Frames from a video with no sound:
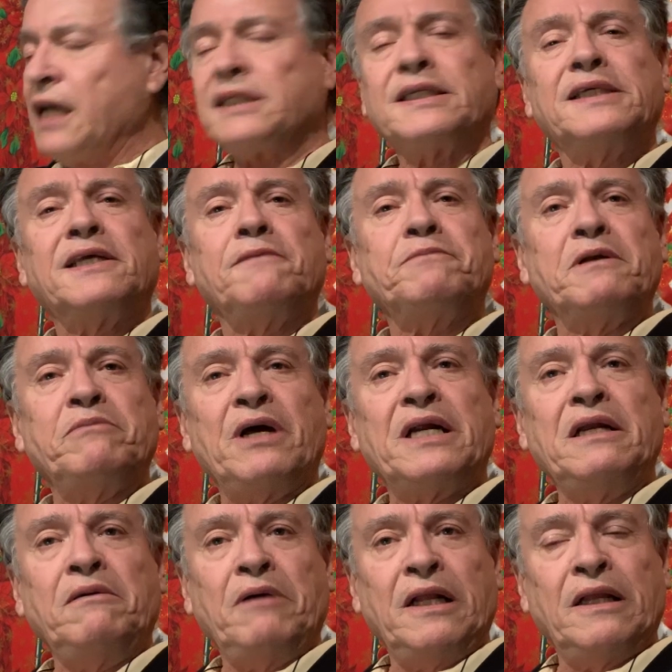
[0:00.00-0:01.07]
ese es el primer
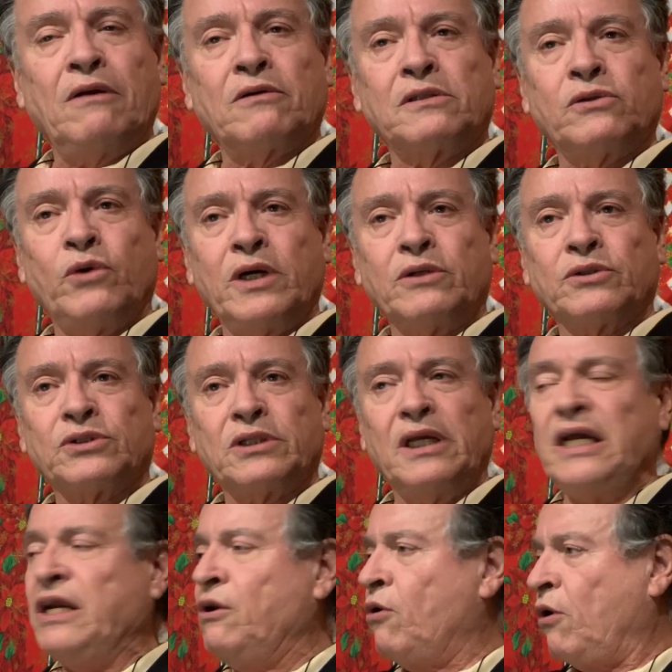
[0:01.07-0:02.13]
nivel de los juegos,
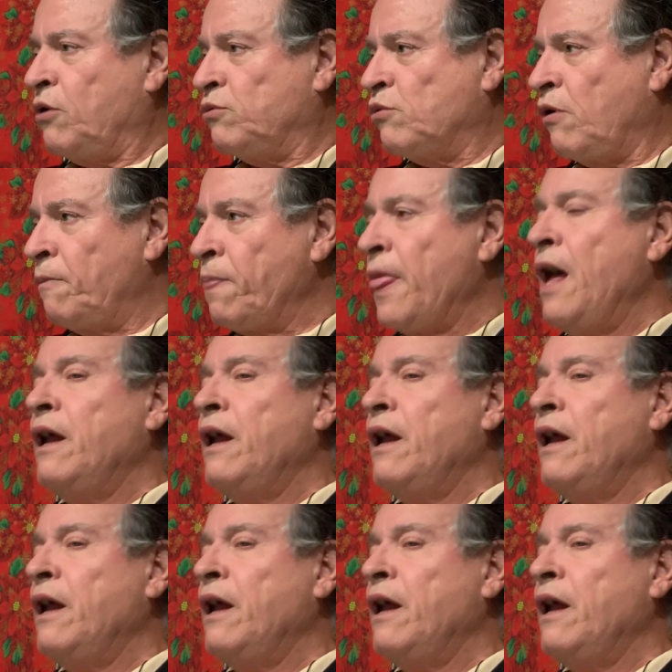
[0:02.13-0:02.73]
inocuo.